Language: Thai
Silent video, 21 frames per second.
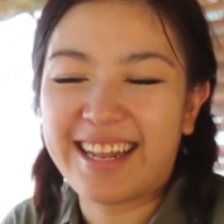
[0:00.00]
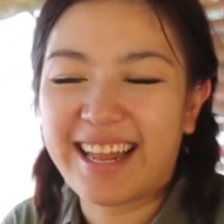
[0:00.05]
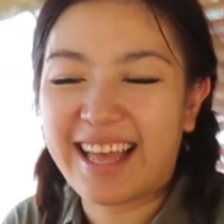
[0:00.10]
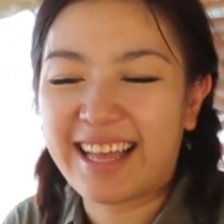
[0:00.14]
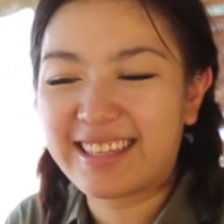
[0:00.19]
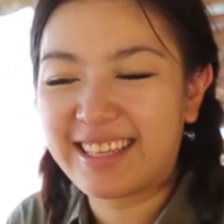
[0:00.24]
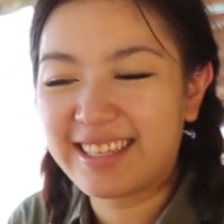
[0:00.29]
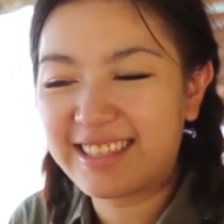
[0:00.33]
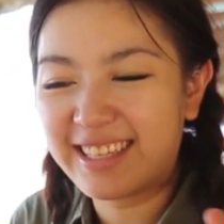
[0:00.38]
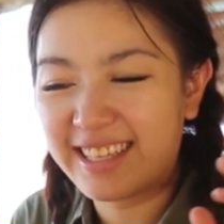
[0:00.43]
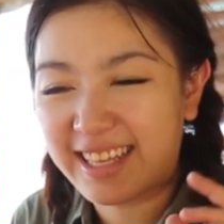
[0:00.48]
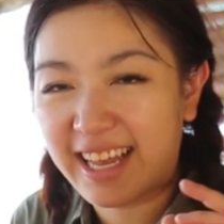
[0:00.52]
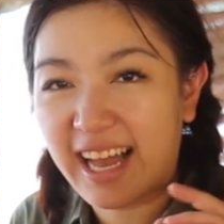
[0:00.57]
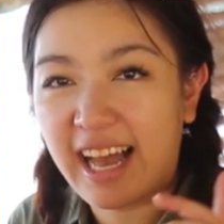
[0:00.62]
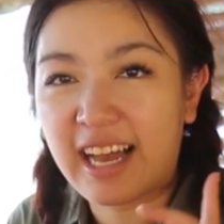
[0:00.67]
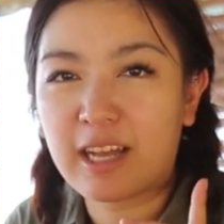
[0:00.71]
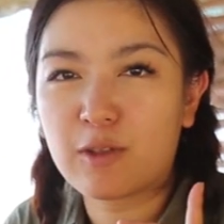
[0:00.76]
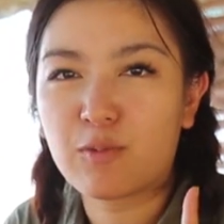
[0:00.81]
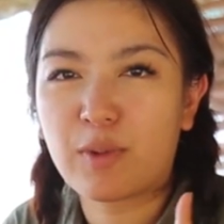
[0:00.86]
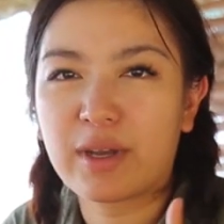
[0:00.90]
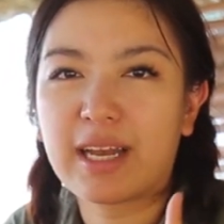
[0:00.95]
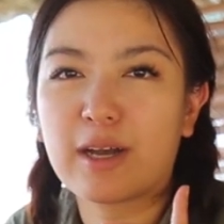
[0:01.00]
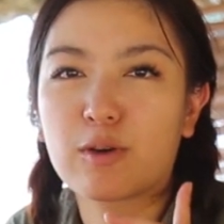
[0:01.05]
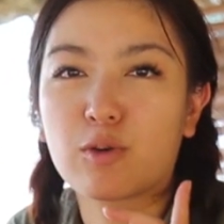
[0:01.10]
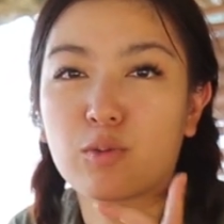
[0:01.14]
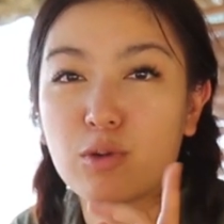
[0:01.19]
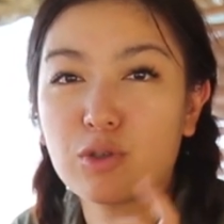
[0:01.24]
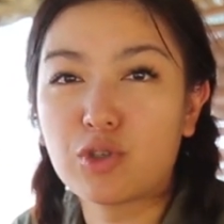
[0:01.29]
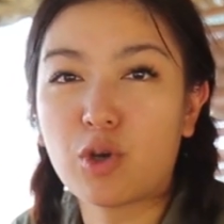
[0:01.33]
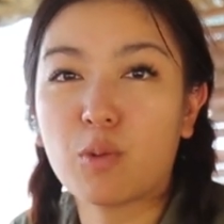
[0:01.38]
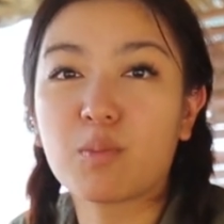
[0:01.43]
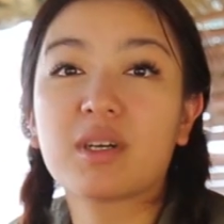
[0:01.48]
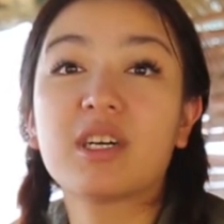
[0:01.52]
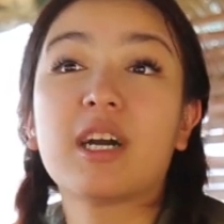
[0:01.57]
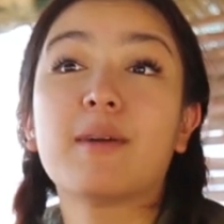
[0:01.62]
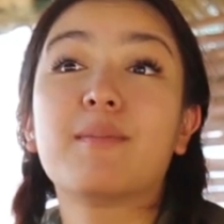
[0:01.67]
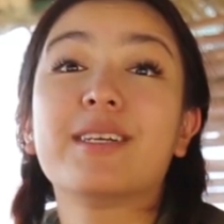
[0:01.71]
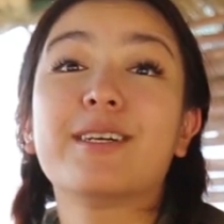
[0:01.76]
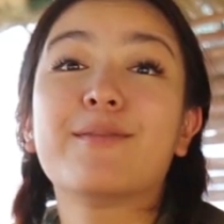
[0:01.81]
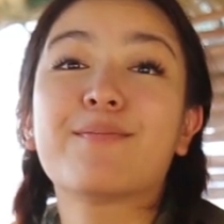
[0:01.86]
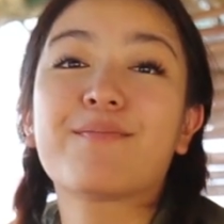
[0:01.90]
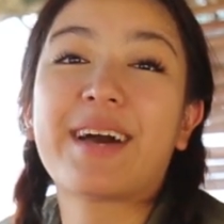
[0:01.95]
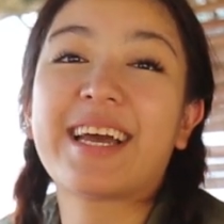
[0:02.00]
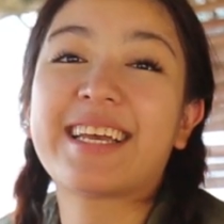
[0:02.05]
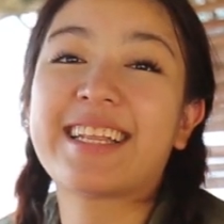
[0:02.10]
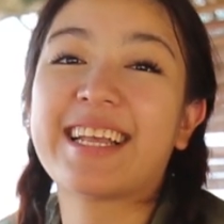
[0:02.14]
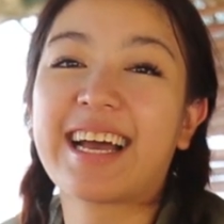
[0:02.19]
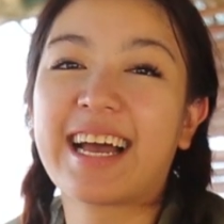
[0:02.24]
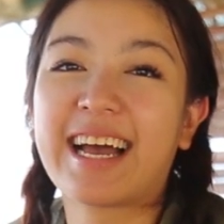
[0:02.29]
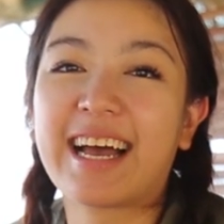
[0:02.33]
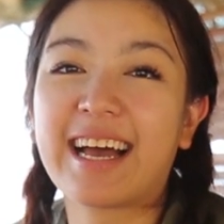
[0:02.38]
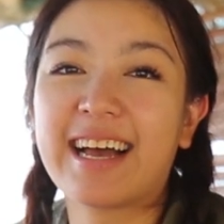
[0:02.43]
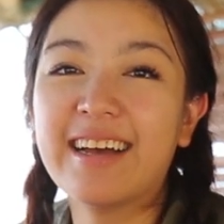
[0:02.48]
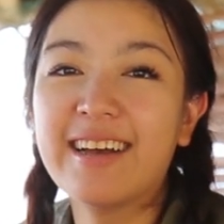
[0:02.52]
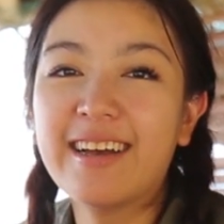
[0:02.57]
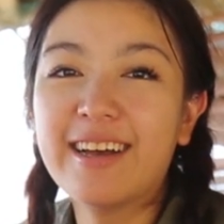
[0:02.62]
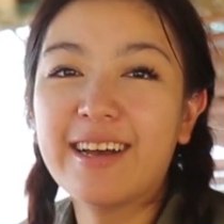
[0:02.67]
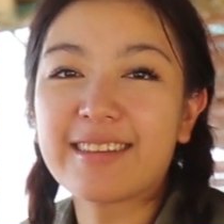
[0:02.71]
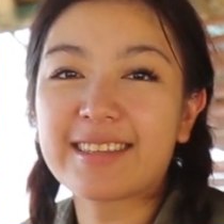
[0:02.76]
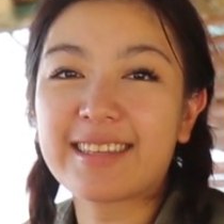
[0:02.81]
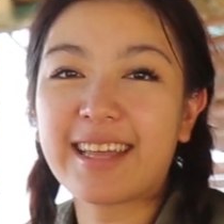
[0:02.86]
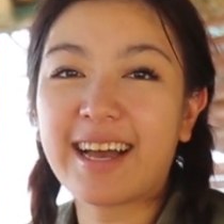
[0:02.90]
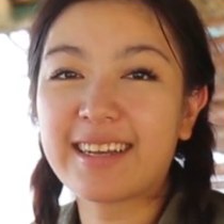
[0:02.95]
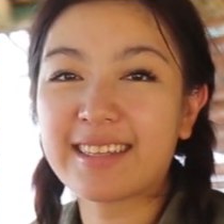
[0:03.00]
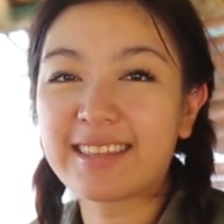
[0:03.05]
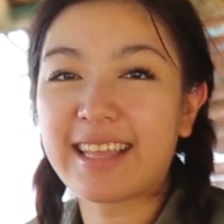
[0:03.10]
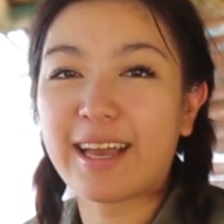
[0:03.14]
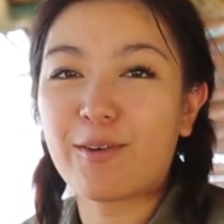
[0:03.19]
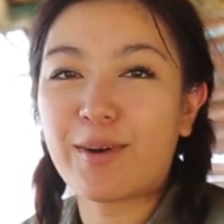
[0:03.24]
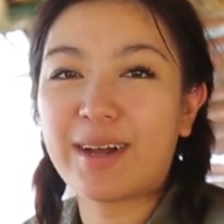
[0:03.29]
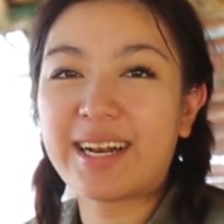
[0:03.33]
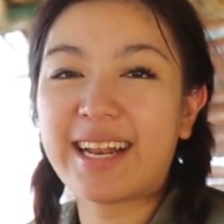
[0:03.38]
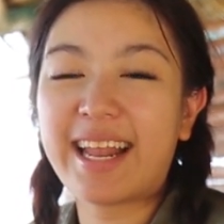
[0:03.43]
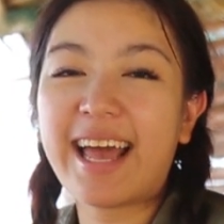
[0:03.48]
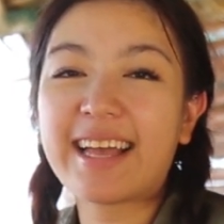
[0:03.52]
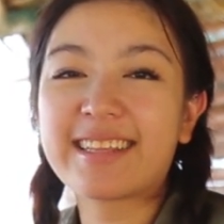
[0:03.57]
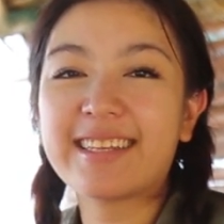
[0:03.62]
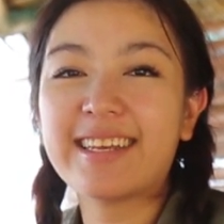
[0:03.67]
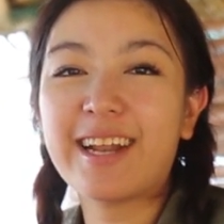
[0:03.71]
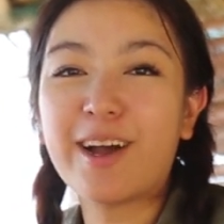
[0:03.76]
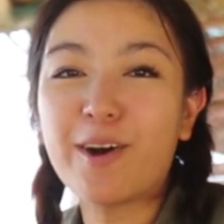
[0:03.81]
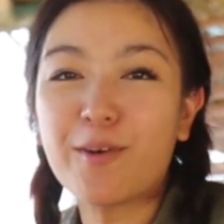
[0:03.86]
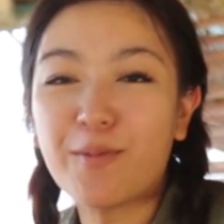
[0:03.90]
และที่ติดค้างกันไว้ค่ะคุณผู้ชม เกือบลืมไปนะคะตั้งแต่วันแรกที่